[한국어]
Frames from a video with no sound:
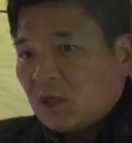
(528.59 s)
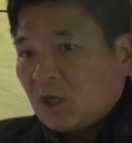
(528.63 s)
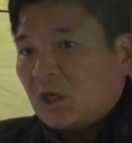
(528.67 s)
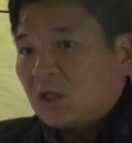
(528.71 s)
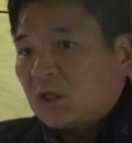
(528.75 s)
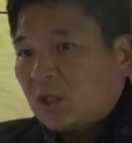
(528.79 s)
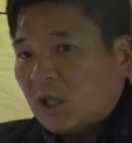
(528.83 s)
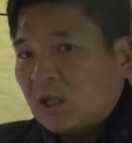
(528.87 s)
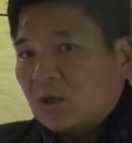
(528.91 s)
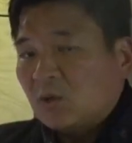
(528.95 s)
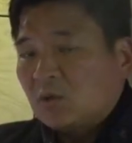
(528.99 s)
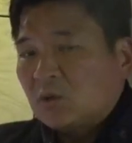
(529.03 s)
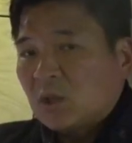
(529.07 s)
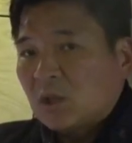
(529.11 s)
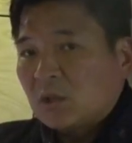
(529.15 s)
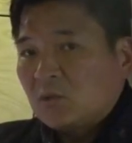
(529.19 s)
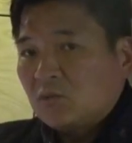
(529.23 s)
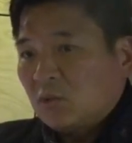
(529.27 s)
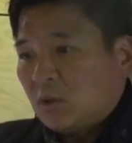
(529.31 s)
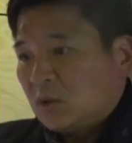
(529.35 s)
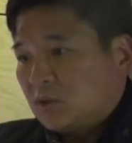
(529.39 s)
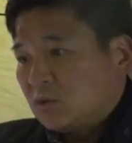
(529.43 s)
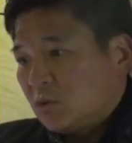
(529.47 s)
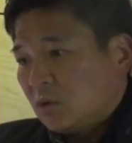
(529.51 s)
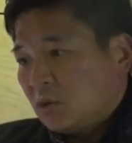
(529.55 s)
차가
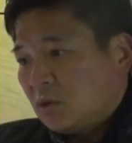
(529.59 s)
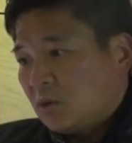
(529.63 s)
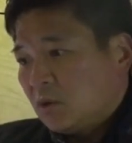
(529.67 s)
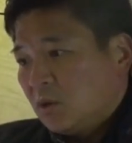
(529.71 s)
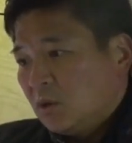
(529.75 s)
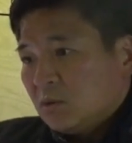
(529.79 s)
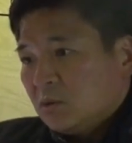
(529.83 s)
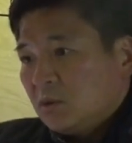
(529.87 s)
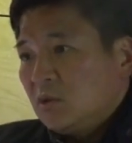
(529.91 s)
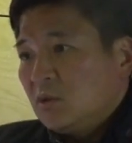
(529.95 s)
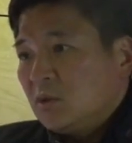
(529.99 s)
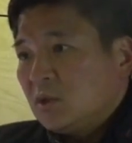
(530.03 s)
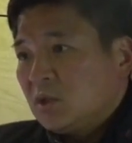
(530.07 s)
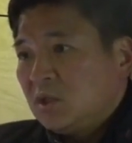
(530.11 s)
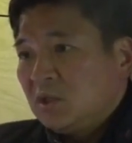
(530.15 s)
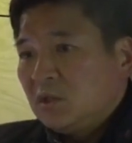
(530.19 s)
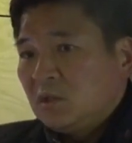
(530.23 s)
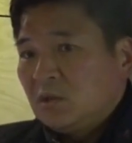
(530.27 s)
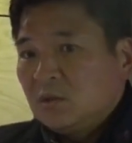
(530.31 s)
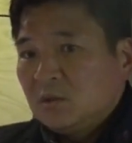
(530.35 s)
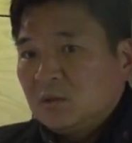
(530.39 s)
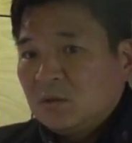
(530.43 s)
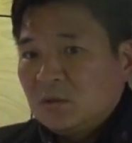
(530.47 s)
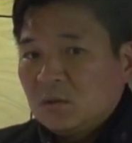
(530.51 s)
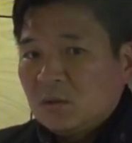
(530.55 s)
낡았다고 해서 이런
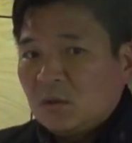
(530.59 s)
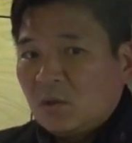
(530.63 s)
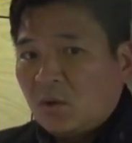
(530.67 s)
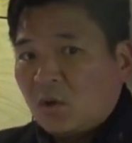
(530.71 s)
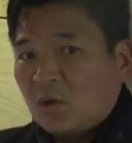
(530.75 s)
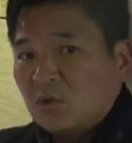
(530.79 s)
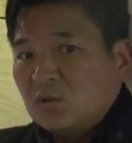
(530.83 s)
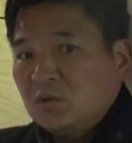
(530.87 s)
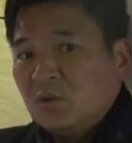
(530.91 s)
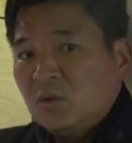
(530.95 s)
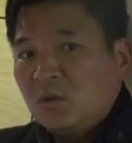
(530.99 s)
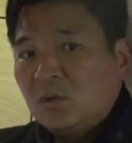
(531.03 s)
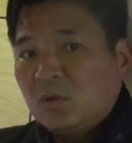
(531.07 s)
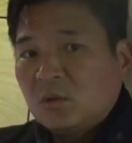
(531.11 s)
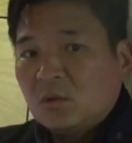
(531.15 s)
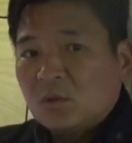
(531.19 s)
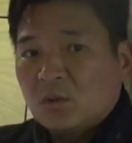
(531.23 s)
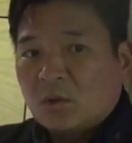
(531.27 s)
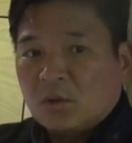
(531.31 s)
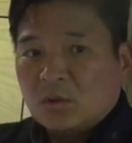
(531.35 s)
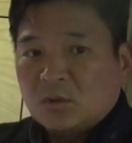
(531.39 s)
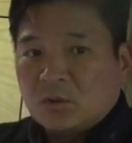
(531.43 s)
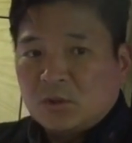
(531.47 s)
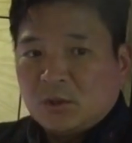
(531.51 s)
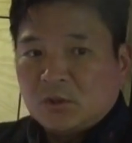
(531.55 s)
기능들을 헌거를
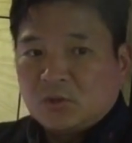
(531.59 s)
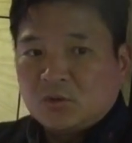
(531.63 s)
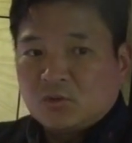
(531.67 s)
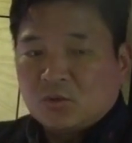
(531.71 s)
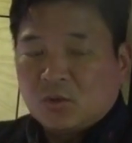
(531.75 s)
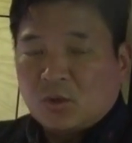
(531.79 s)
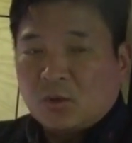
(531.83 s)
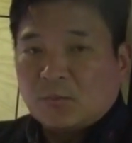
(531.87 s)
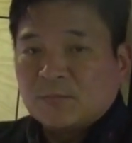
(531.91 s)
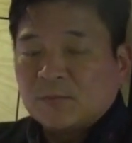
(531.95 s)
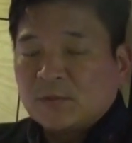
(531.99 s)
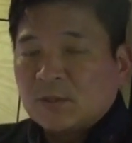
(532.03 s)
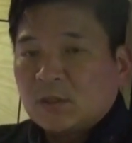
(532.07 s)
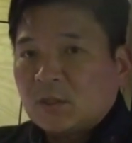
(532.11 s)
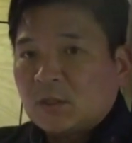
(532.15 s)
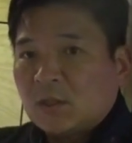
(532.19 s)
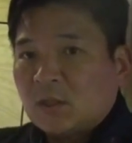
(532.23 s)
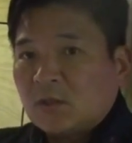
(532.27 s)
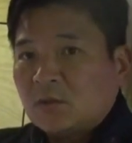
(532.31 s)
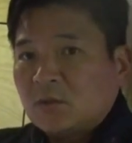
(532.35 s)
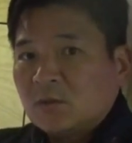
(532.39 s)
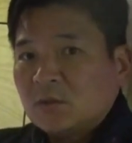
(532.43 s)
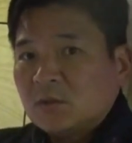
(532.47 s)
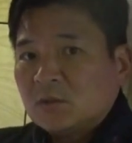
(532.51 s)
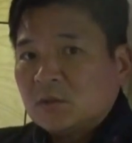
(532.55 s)
넣어 드릴 수가
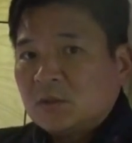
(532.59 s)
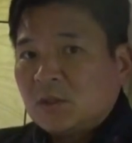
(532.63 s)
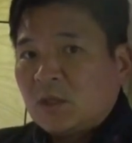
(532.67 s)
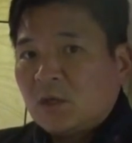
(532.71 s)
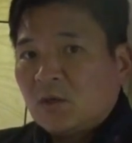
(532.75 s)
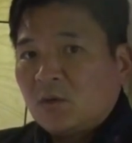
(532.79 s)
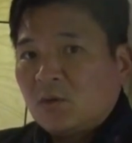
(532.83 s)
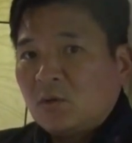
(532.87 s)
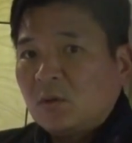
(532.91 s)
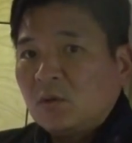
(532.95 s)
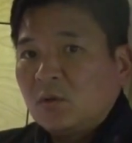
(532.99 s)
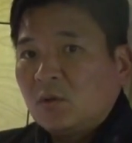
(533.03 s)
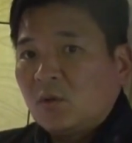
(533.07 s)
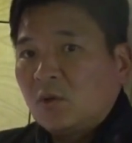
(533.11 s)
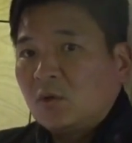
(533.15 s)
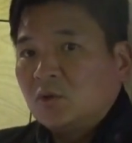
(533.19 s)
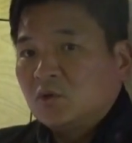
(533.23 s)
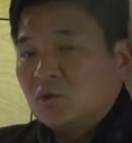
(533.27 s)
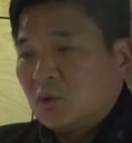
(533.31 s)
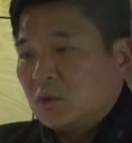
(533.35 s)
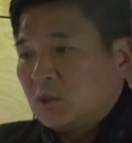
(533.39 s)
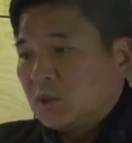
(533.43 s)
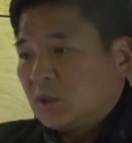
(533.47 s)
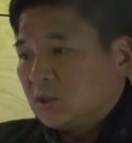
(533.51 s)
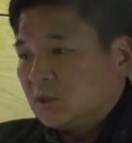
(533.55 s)
없잖아요 새 거를 넣어
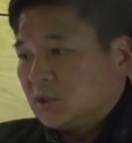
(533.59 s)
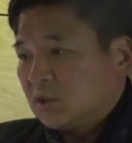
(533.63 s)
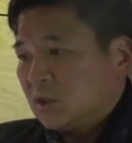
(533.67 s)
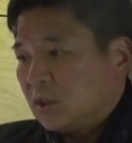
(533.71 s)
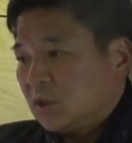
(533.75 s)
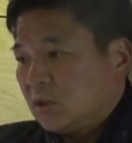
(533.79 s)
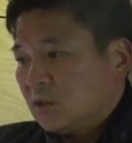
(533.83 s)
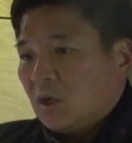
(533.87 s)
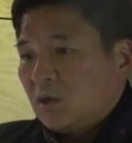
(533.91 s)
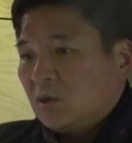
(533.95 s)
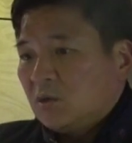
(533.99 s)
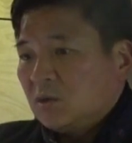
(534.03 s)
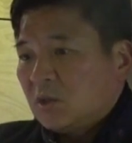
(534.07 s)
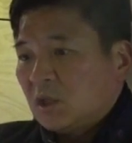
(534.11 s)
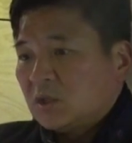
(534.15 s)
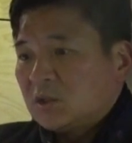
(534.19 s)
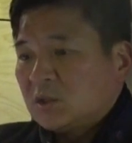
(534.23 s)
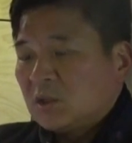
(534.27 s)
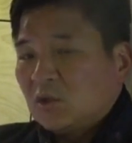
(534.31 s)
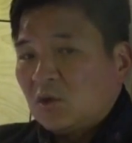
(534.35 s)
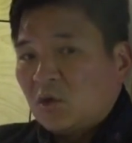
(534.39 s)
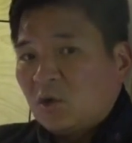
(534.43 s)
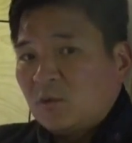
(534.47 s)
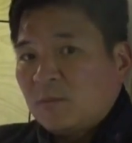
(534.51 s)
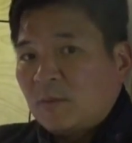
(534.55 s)
줘야 되잖아요 어, 내
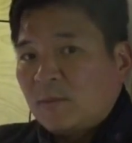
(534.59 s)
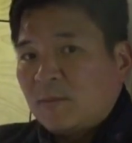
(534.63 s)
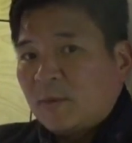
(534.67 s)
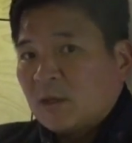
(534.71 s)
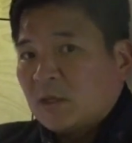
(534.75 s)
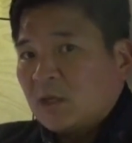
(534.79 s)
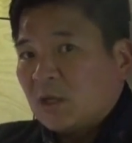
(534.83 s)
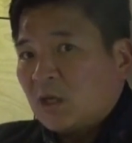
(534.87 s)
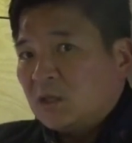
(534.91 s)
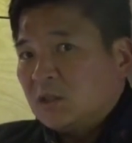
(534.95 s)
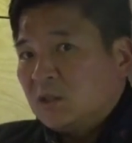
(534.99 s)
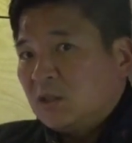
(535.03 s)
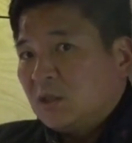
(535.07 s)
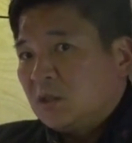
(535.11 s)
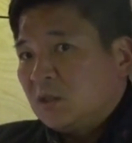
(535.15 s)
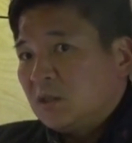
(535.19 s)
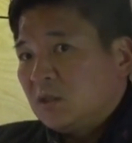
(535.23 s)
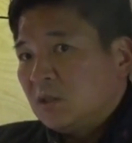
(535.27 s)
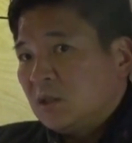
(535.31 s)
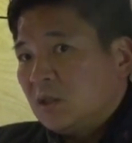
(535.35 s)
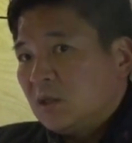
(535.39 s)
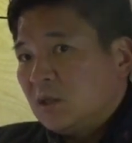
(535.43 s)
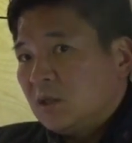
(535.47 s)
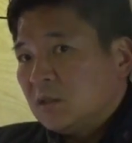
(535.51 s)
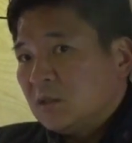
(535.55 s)
차는 얼마밖에 안
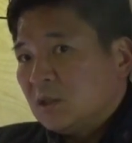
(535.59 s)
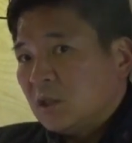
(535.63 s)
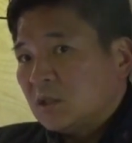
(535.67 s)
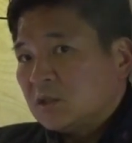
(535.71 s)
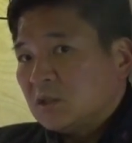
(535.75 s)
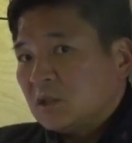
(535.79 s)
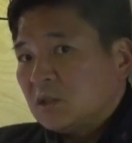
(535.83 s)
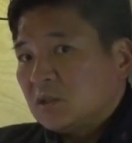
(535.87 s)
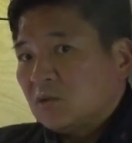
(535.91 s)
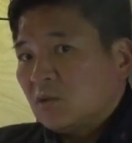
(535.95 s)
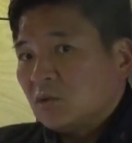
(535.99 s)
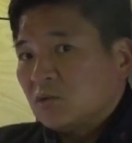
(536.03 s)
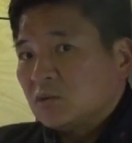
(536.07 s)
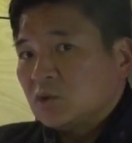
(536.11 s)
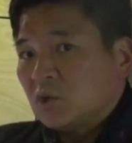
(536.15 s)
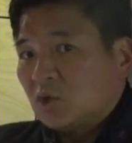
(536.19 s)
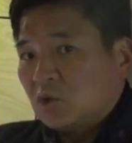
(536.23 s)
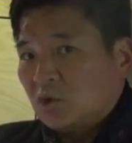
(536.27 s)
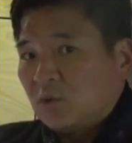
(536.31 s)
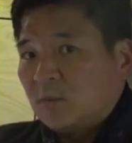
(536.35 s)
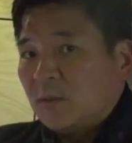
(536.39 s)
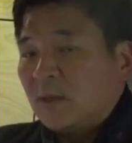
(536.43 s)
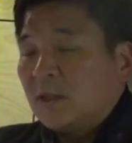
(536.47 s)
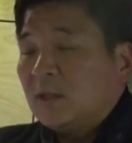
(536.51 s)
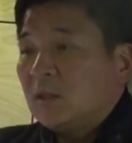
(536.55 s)
되는데 내 차는
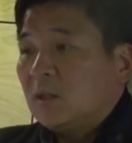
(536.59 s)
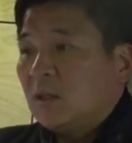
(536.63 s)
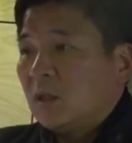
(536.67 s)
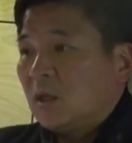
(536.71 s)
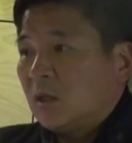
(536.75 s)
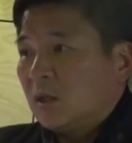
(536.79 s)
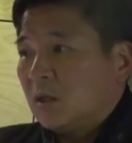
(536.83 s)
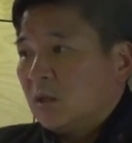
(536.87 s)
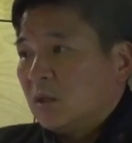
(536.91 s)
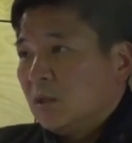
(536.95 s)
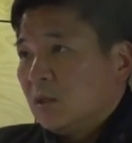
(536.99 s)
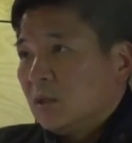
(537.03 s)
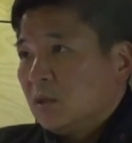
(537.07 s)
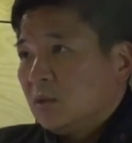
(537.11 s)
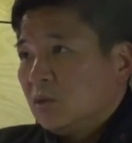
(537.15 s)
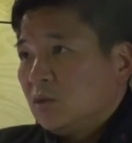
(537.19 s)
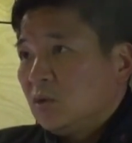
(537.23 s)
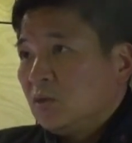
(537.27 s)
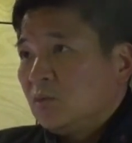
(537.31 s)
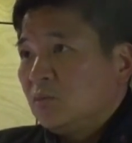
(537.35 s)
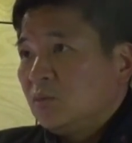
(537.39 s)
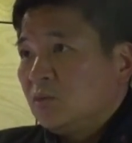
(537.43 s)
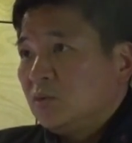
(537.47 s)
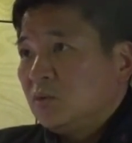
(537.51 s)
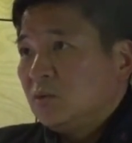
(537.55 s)
저렴한데
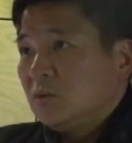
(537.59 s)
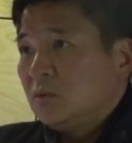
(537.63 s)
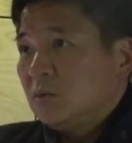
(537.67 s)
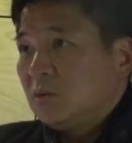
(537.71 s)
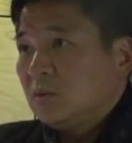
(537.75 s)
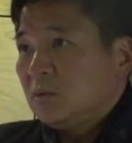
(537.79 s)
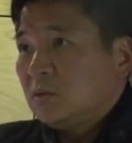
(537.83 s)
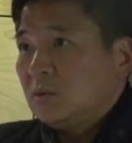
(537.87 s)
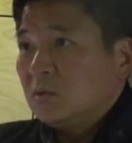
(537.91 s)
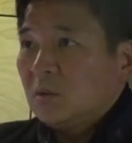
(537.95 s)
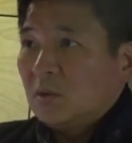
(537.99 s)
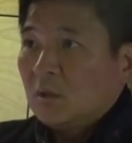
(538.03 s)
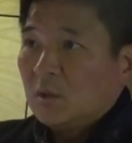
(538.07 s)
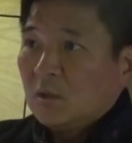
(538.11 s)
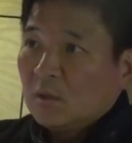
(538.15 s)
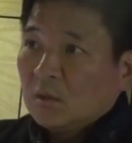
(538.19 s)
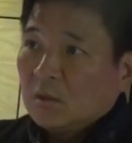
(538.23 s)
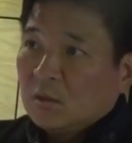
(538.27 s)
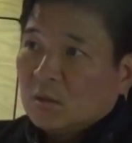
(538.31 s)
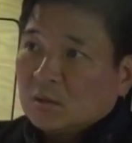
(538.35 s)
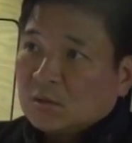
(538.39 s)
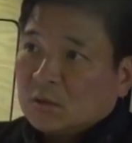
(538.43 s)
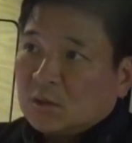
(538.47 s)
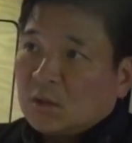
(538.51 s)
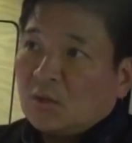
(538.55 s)
이런 분들은
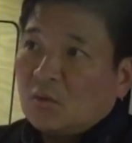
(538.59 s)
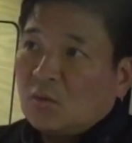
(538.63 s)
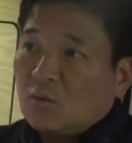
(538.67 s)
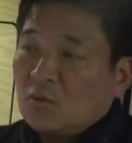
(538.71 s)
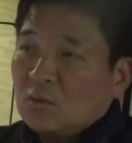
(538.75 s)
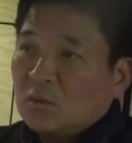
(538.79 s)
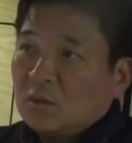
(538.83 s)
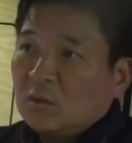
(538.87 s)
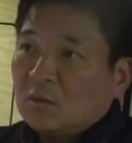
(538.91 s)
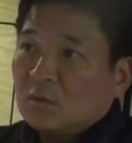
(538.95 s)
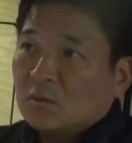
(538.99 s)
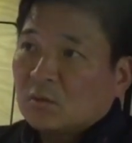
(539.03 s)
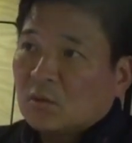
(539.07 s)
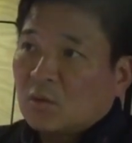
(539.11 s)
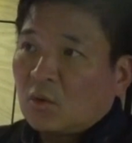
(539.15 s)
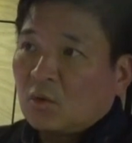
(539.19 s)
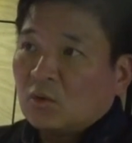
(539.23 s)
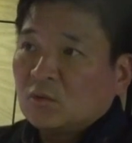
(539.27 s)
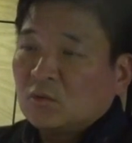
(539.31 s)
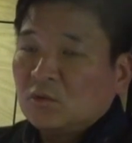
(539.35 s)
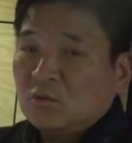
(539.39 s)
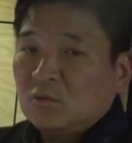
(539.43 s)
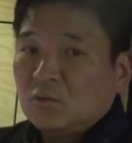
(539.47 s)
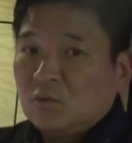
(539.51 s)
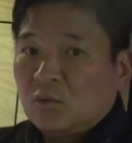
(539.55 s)
새로운 기능을
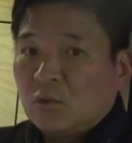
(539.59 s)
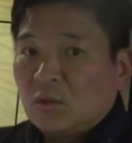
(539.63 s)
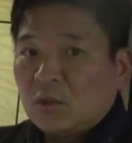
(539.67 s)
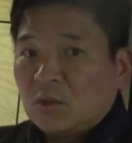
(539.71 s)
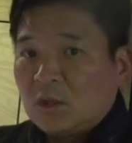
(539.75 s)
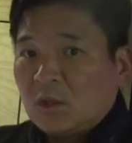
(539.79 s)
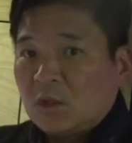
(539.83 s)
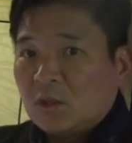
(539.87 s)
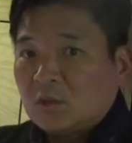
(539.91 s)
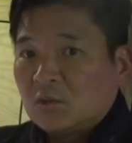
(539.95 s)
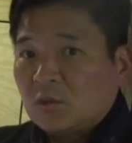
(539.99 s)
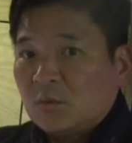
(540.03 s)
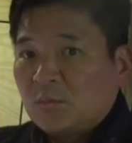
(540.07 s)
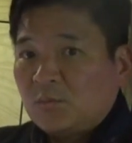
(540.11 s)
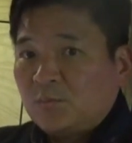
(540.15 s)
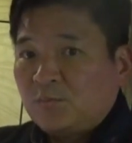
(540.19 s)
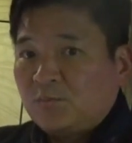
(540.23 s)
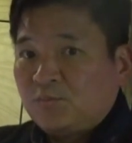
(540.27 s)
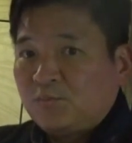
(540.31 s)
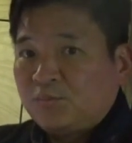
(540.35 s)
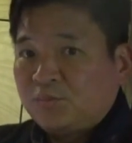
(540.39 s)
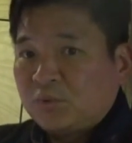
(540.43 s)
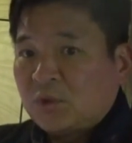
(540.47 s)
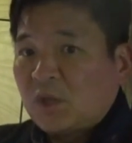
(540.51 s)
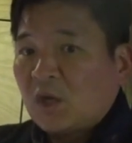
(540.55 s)
넣어드는 거에 대해서
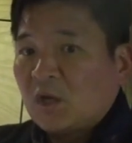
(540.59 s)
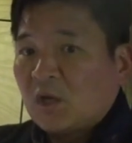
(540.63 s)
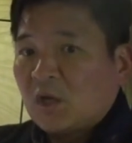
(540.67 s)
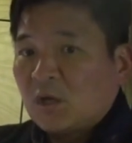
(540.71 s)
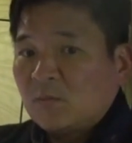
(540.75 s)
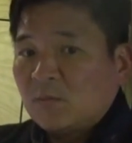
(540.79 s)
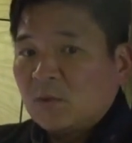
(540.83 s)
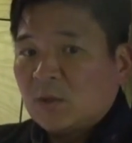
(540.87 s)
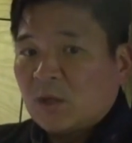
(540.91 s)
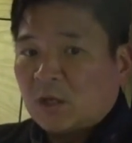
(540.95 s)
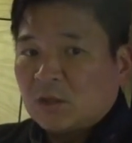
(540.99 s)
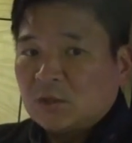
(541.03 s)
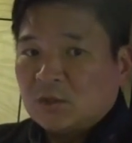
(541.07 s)
부담감을